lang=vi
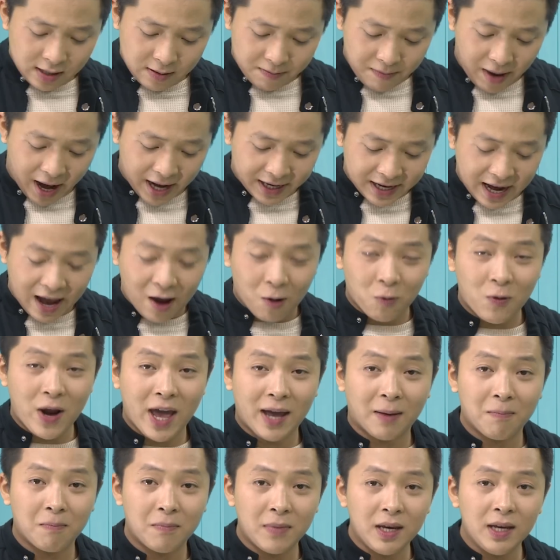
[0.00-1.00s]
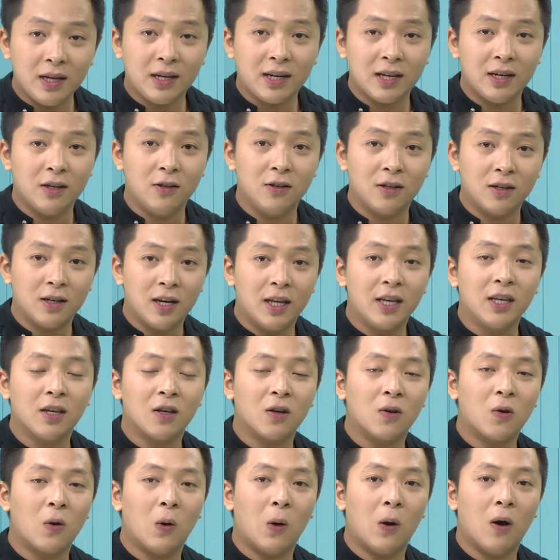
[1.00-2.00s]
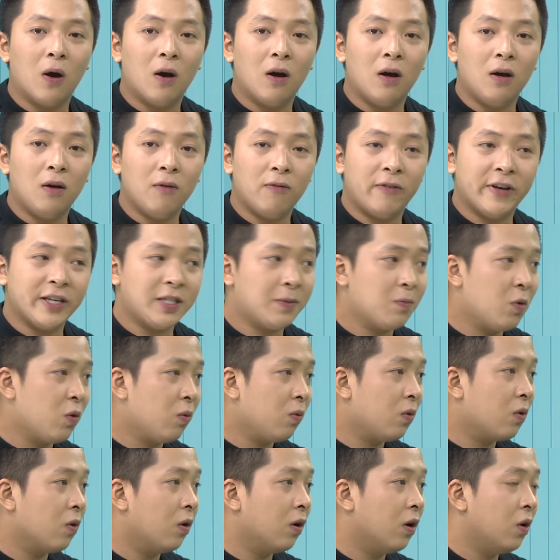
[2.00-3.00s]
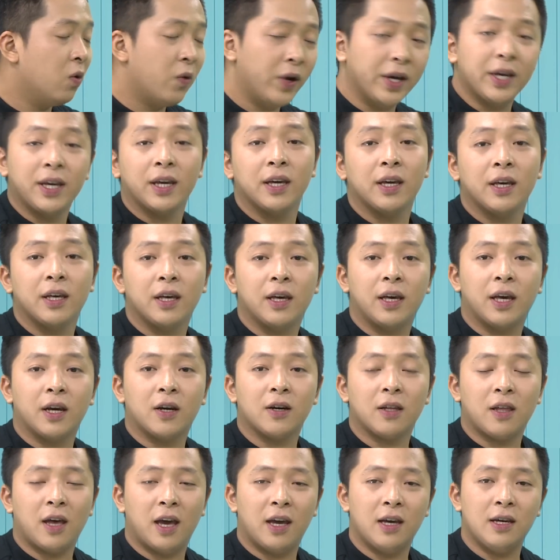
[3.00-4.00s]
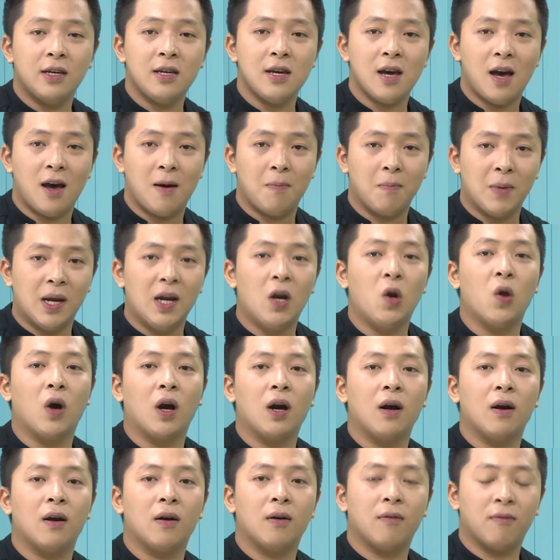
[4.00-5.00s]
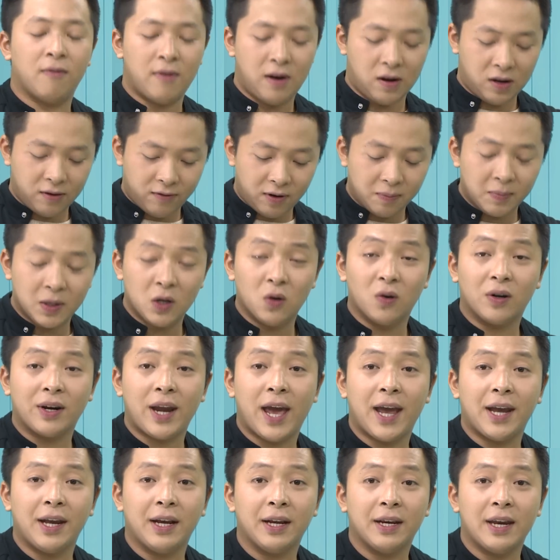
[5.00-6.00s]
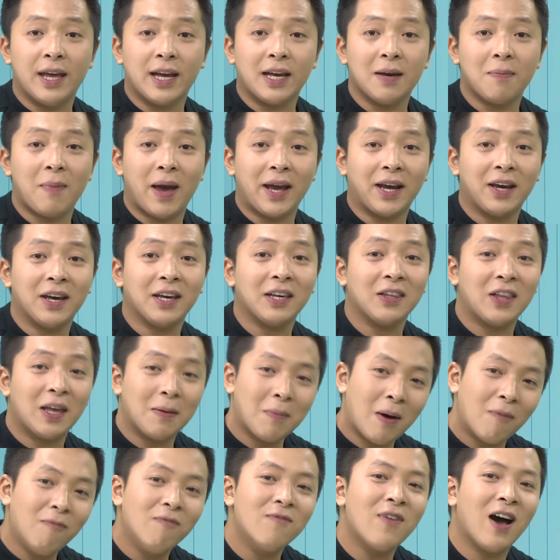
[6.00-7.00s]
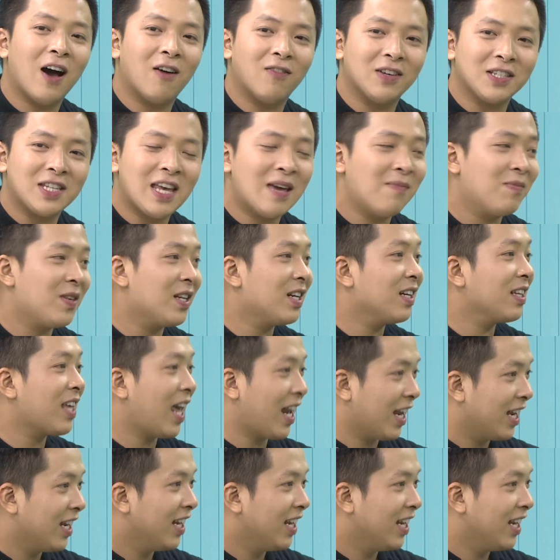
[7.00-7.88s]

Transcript: bạn nào đang biết cái đường link của facebook của huy thì có thể uh, bình luận vào cái phần bình luận này để các bạn khác thể bấm vào và xem cho nó nhanh